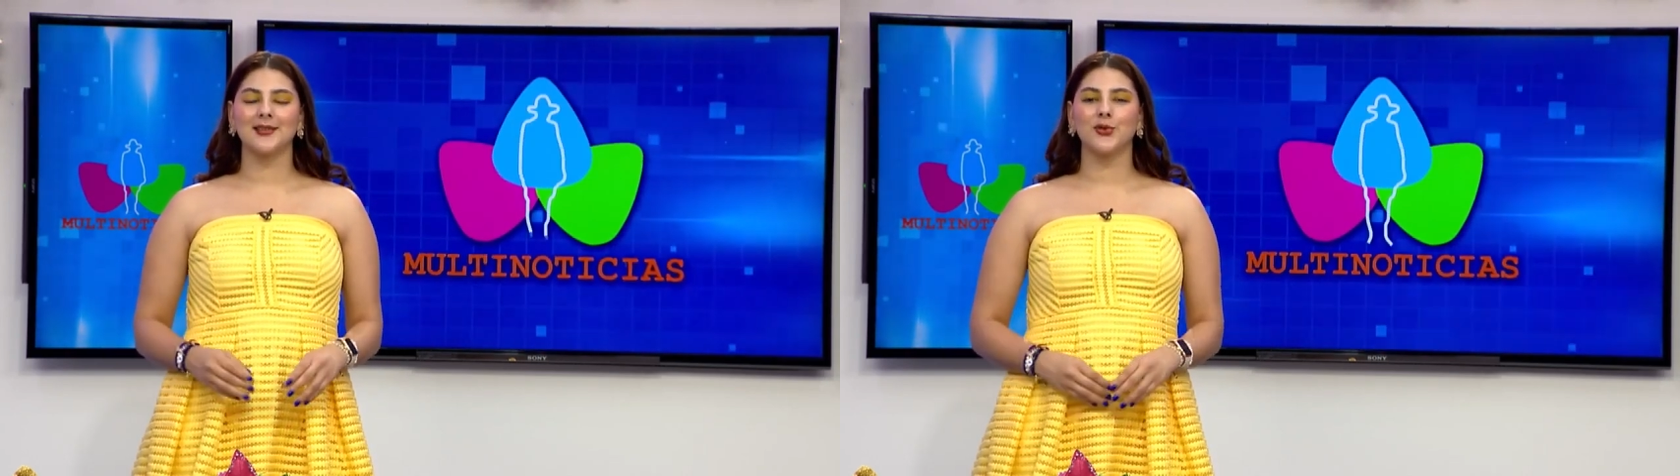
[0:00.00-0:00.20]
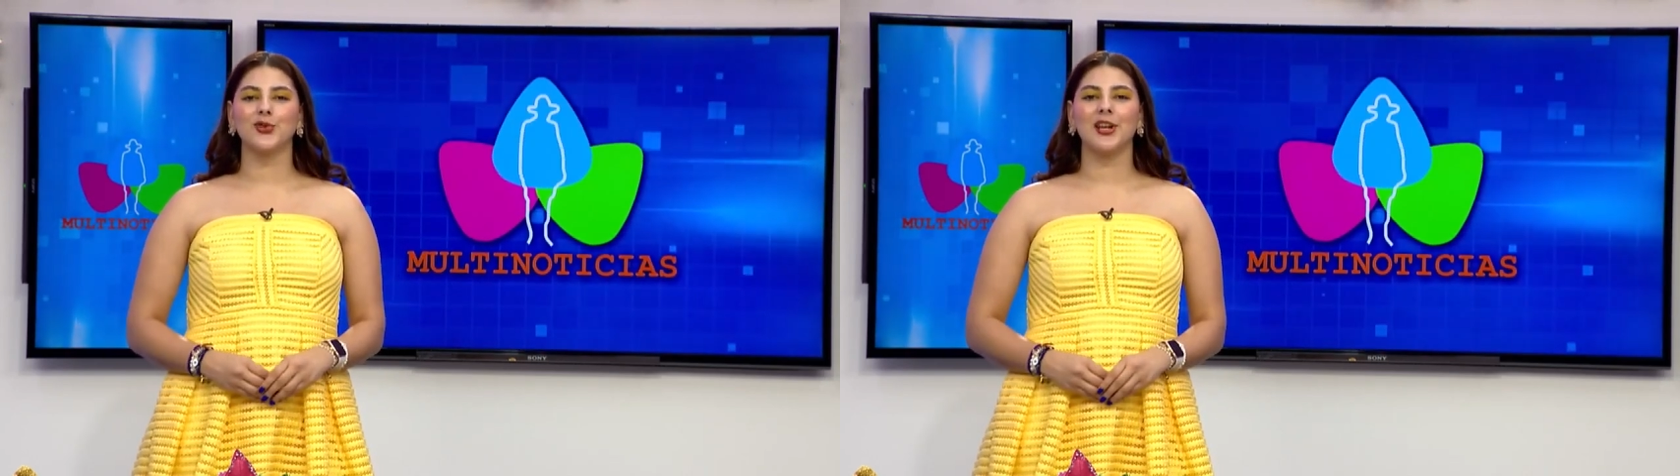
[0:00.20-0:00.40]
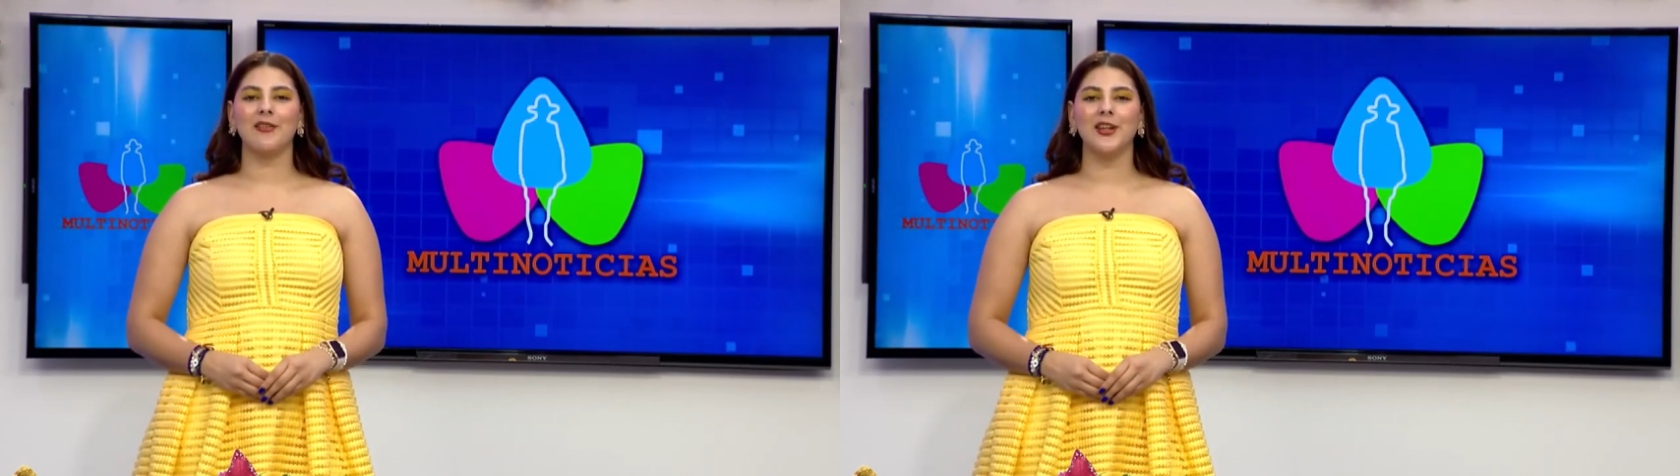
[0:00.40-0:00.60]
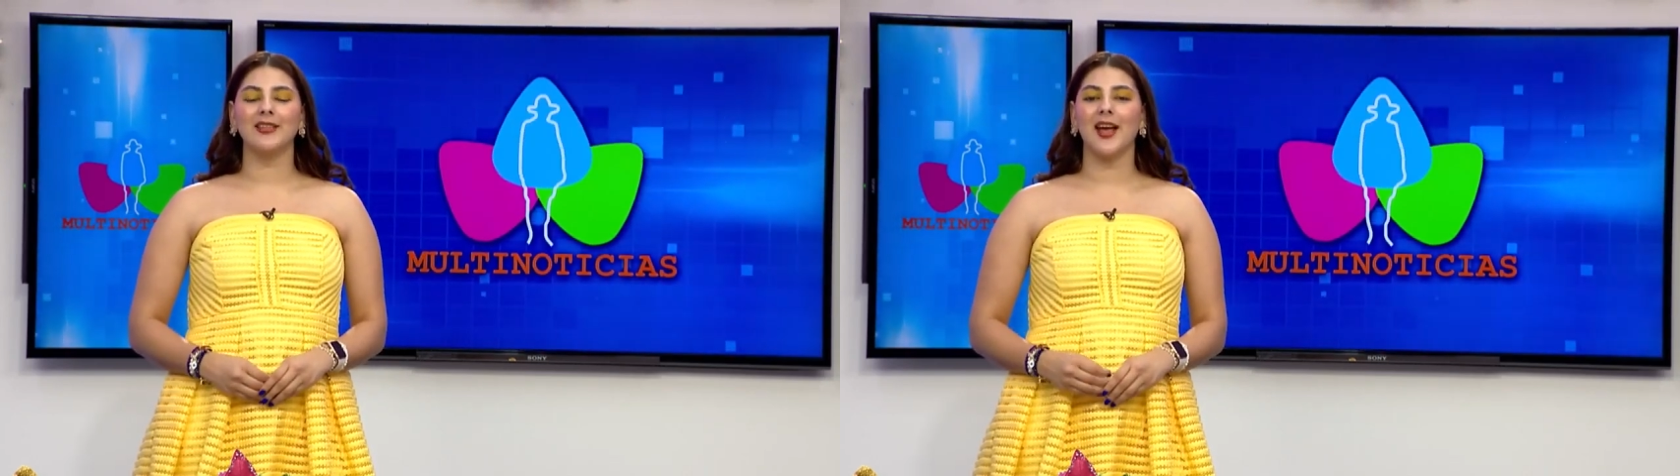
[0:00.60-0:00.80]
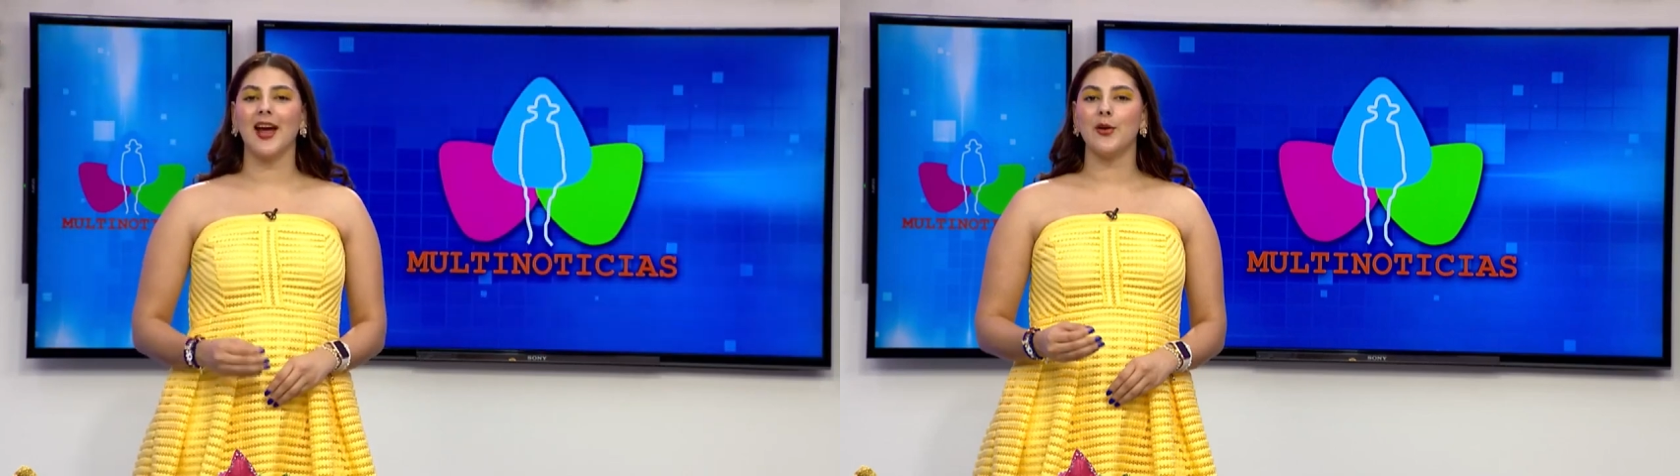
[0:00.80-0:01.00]

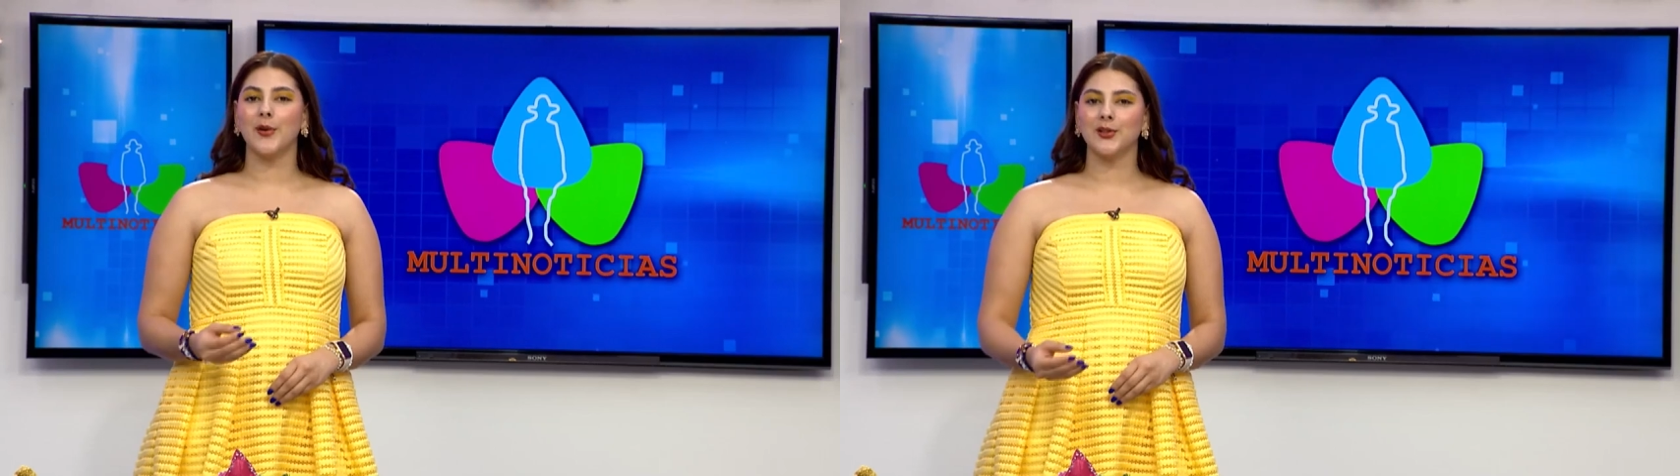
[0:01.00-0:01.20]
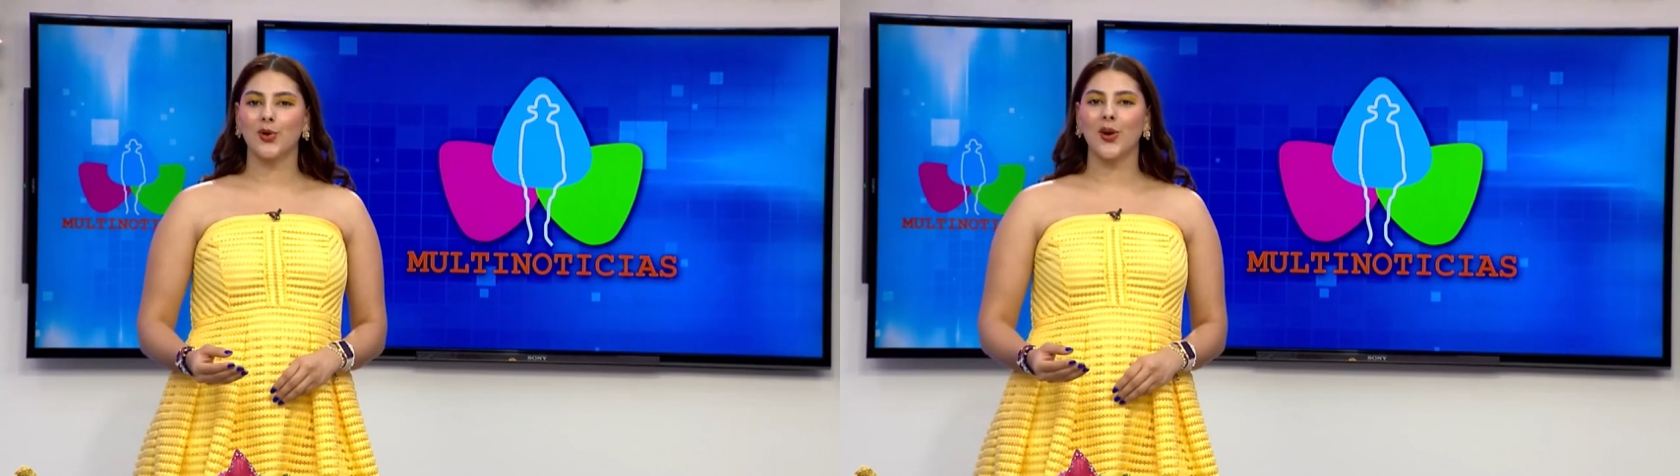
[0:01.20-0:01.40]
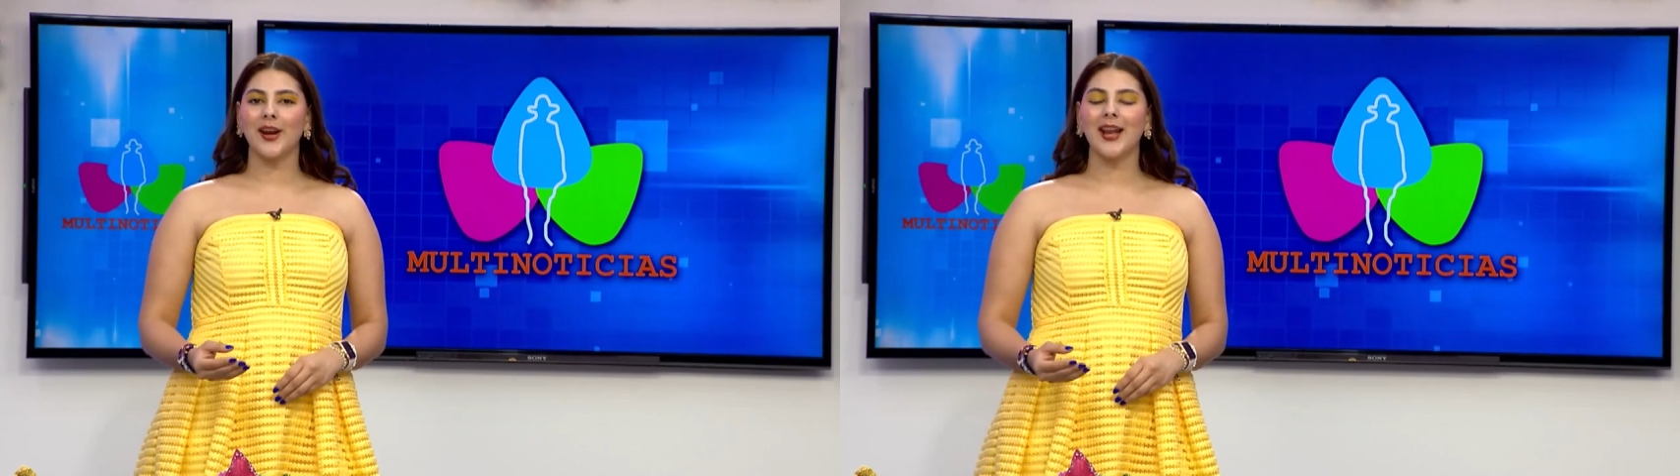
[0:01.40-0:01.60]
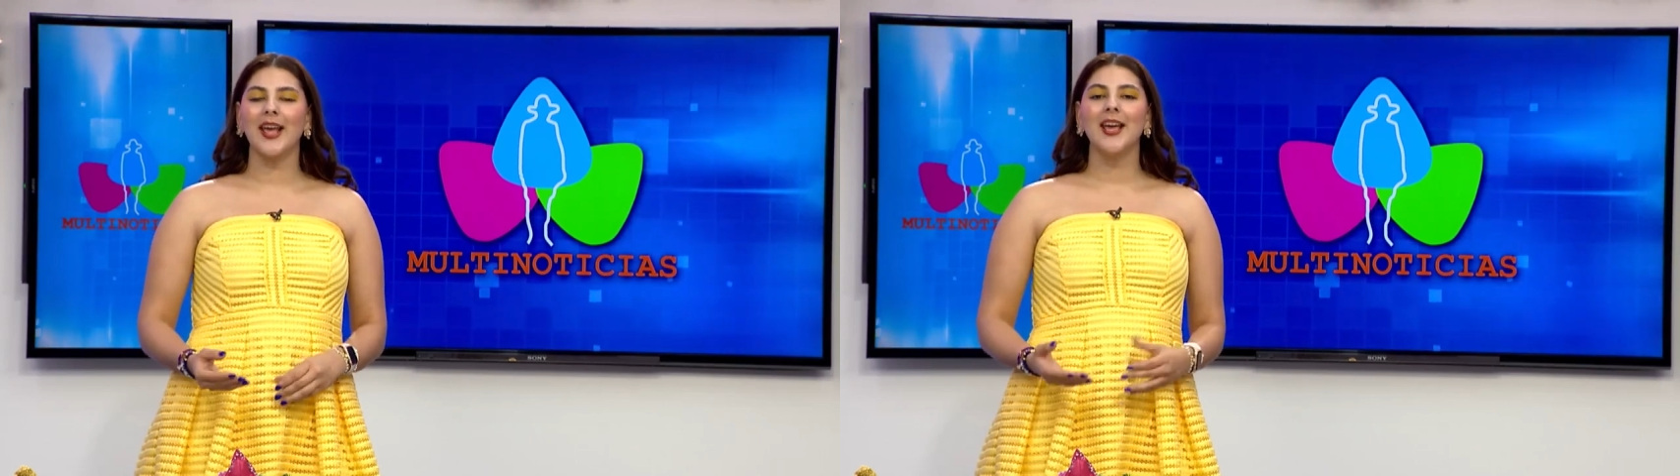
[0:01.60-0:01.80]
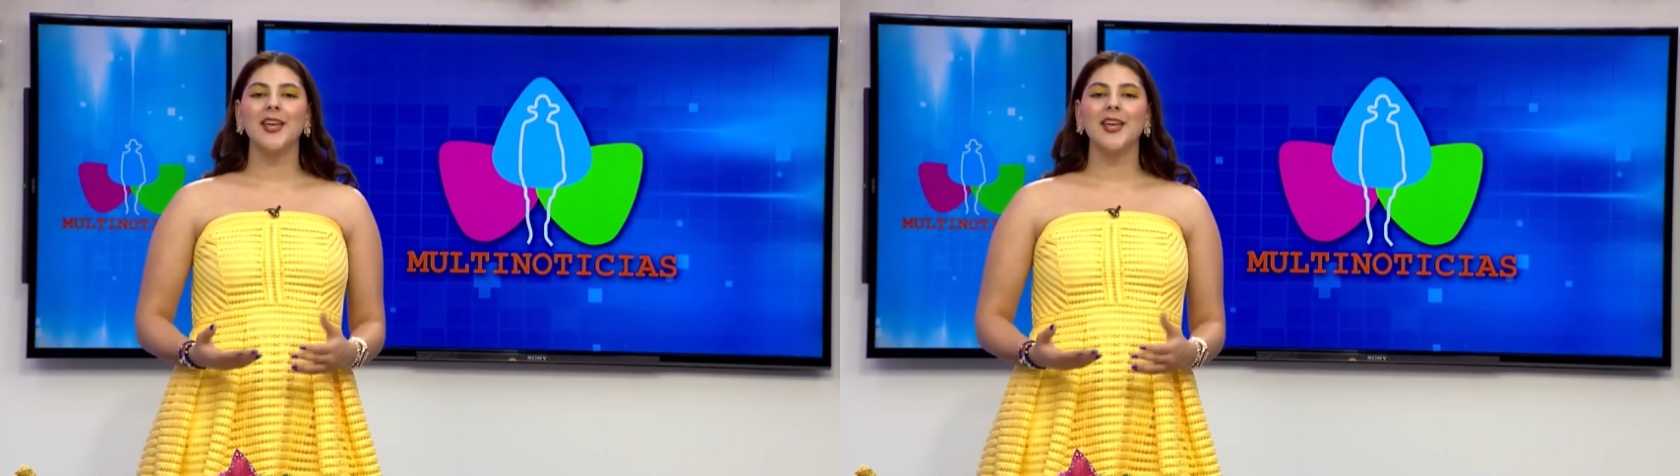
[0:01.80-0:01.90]
Suscríbete a nuestro canal